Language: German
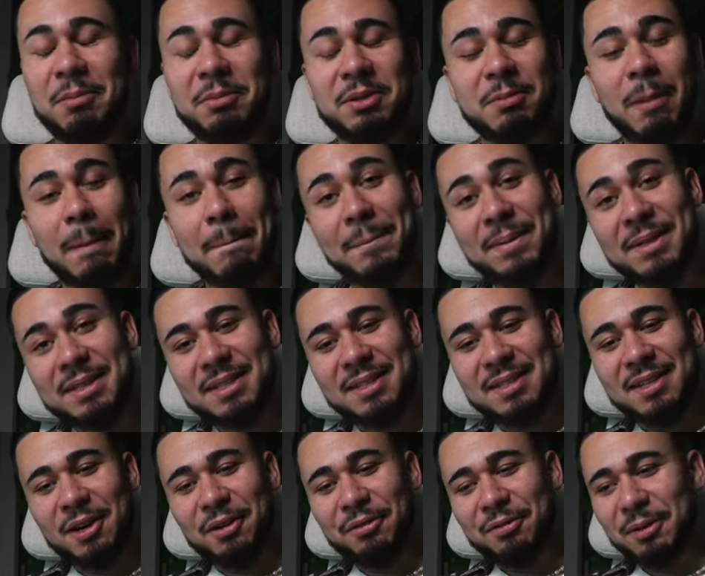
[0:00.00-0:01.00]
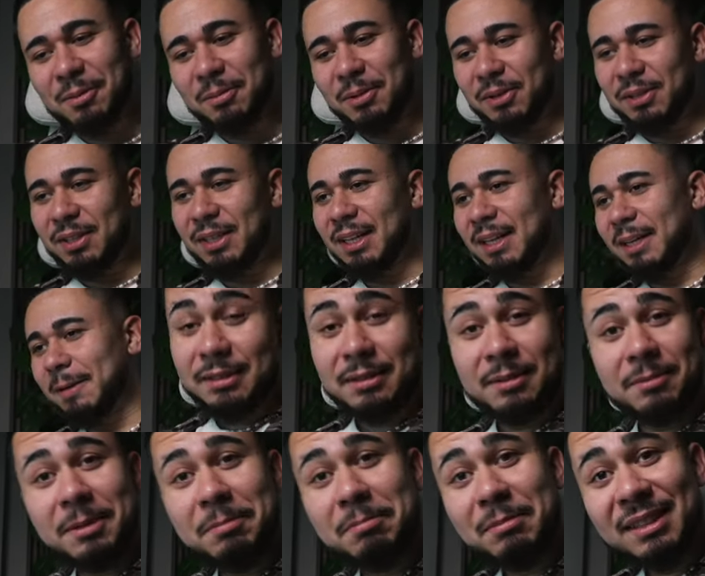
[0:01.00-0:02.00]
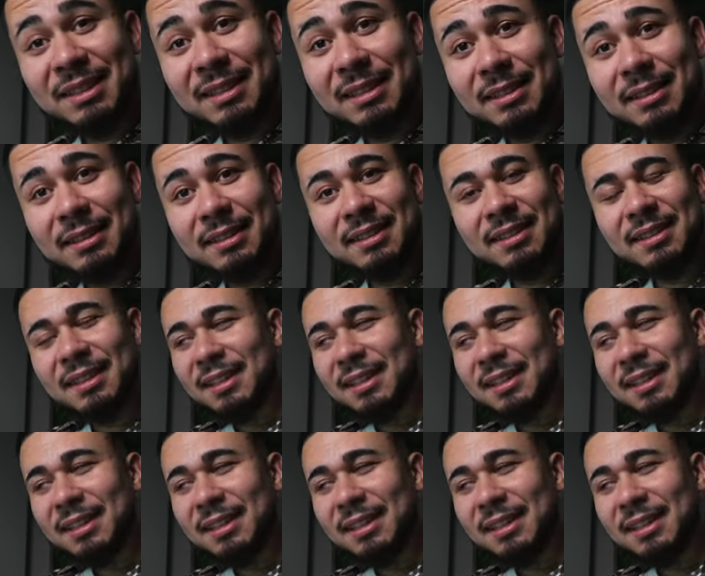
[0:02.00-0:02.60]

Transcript: habe ich mein Business aufgebaut, Digga? Mein Business